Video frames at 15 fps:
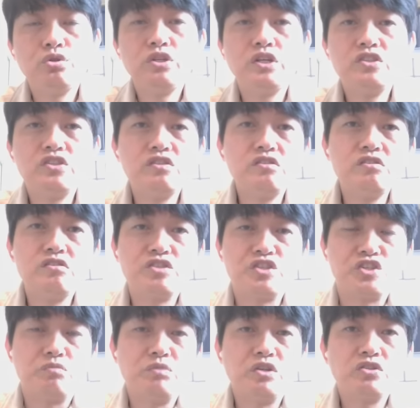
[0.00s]
去年今日
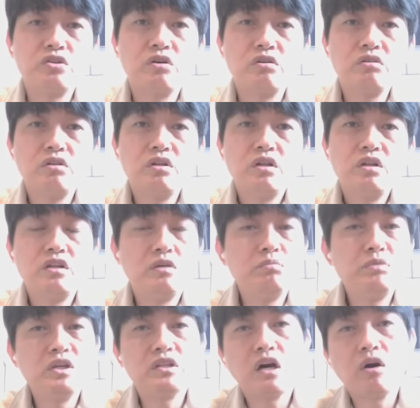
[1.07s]
此门中，人
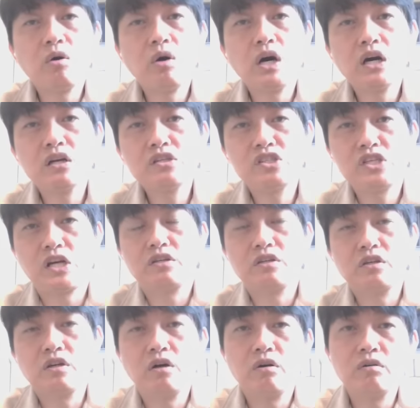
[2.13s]
面桃花相
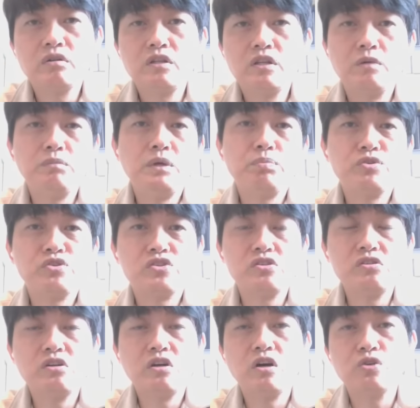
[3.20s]
映红。人面不
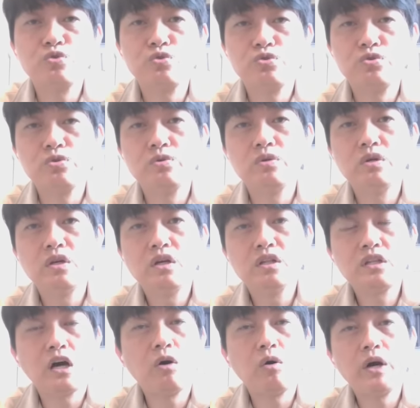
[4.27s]
知何处去，
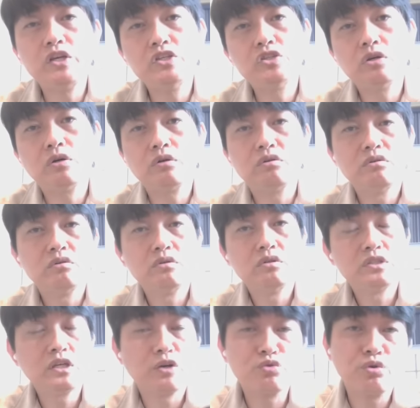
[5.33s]
桃花依旧
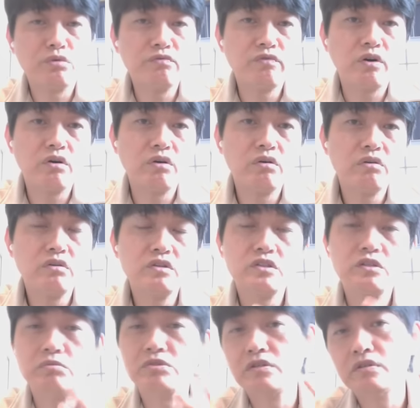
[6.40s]
笑春风。
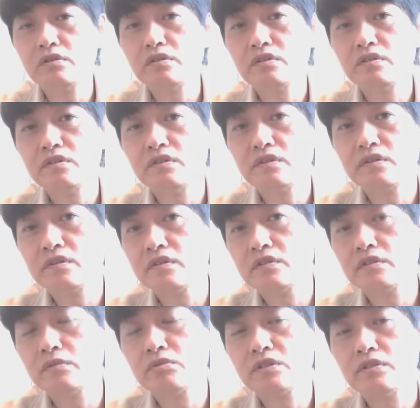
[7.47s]
是不是？
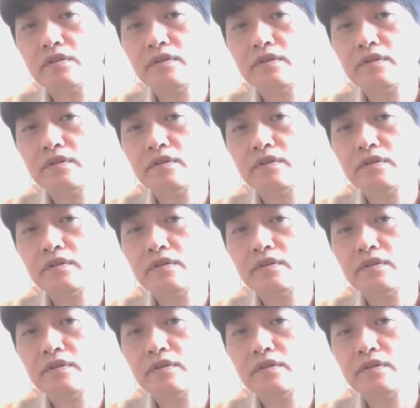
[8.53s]
是不